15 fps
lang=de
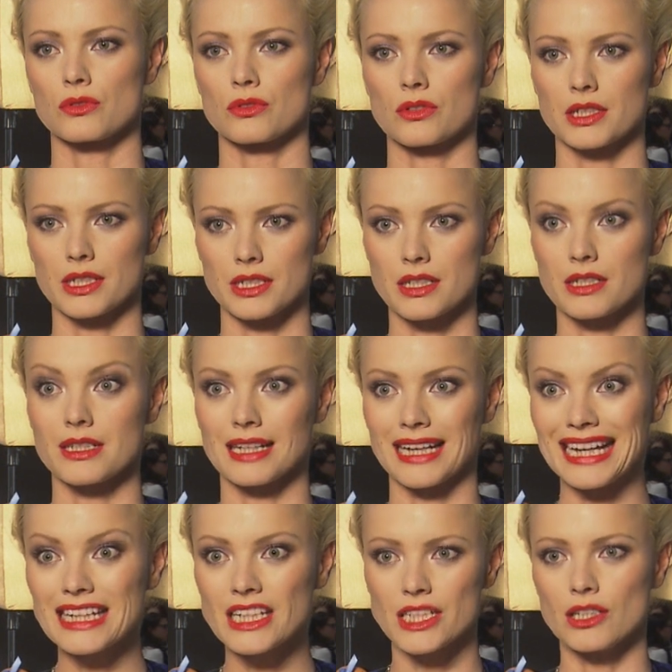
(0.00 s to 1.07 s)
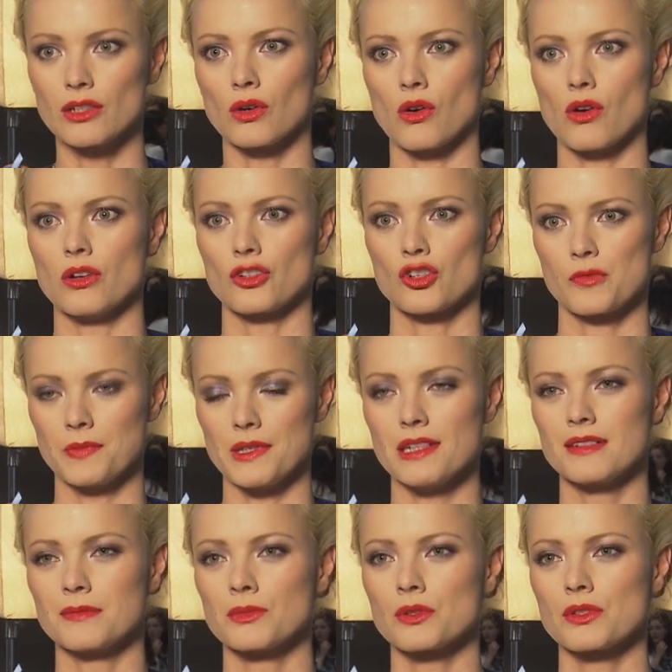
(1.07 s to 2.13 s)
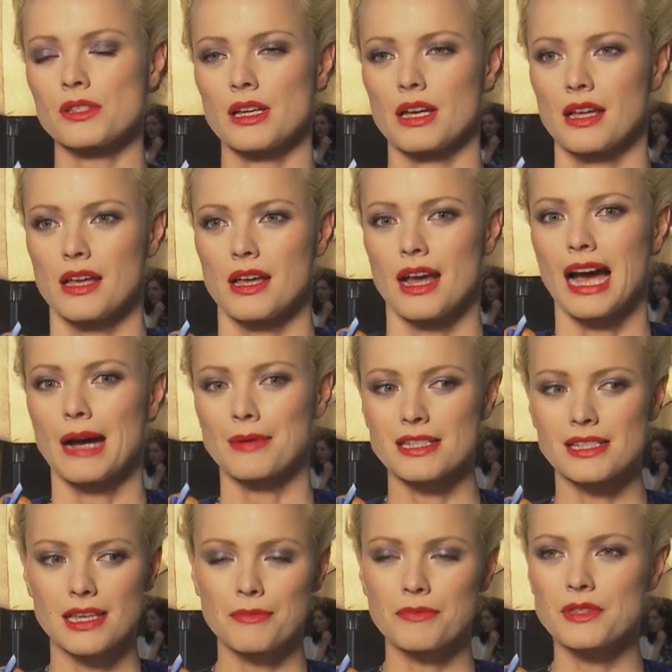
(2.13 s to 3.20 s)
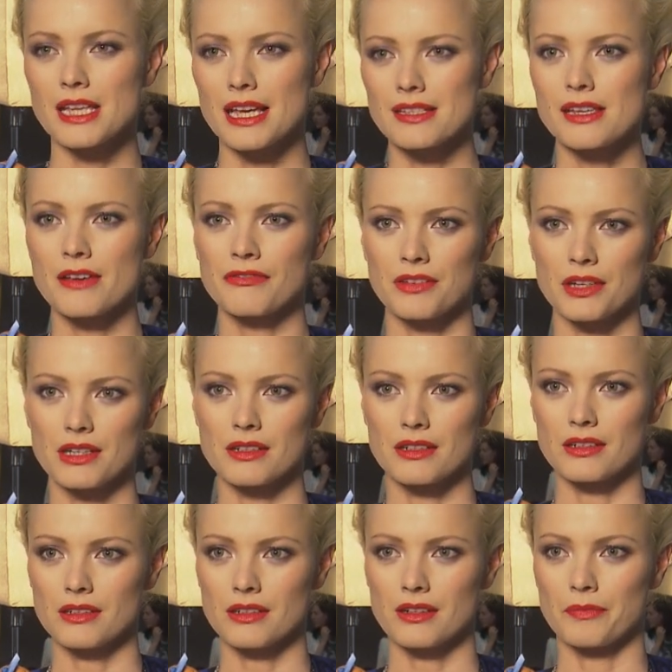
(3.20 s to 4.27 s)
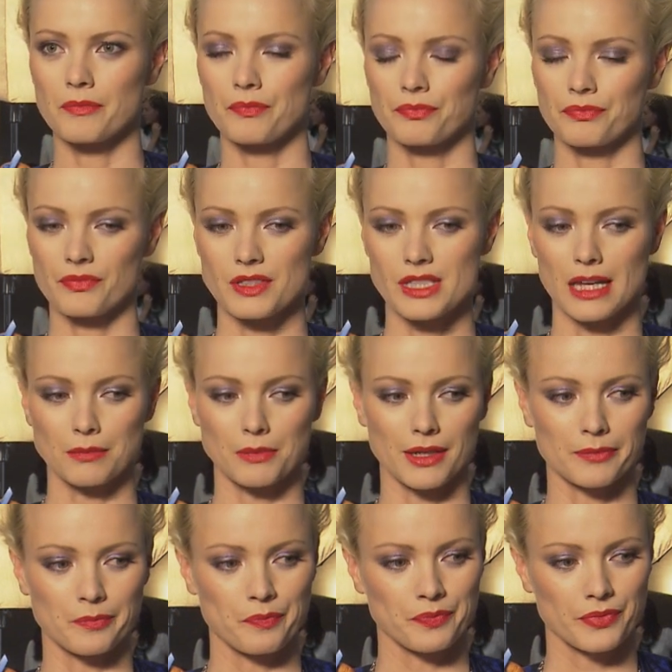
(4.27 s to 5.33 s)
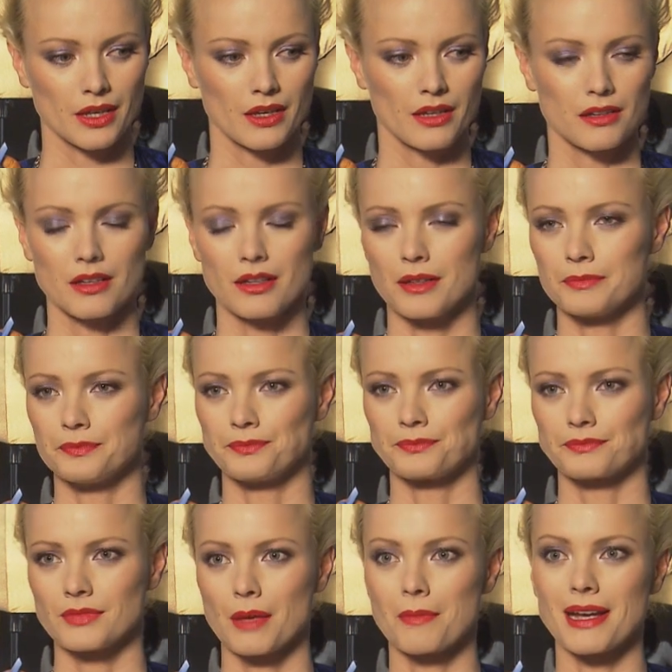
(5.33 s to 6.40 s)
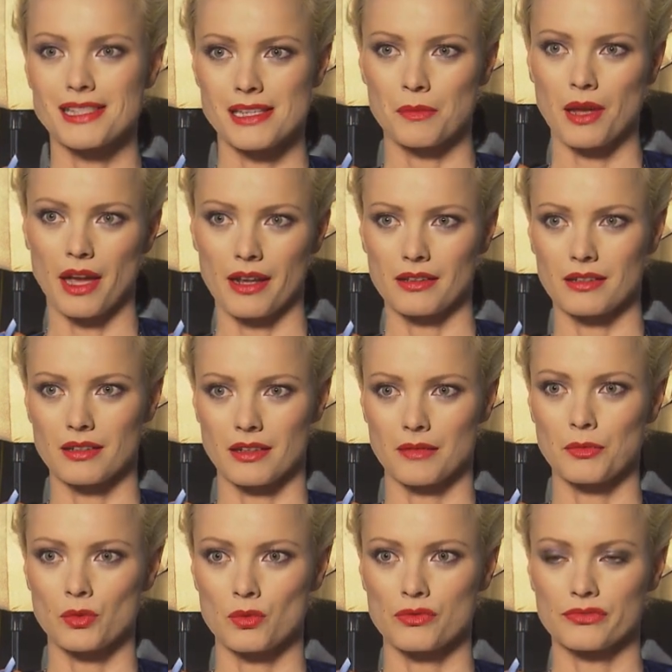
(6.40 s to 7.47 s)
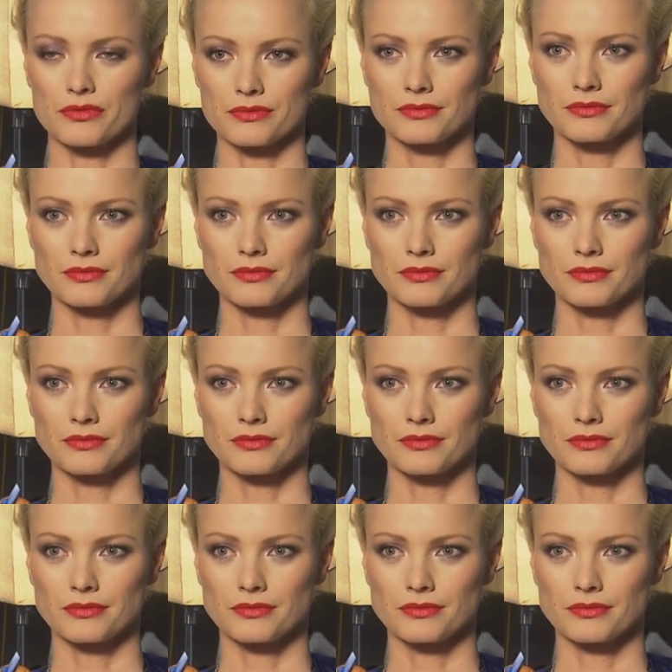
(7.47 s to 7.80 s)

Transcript: und eine, richtig, eine richtige Rolle spielen muss. Aber es gibt sehr, sehr viele, ähm, wie sagt man, ähm, Gemeinsamkeiten in den Berufen.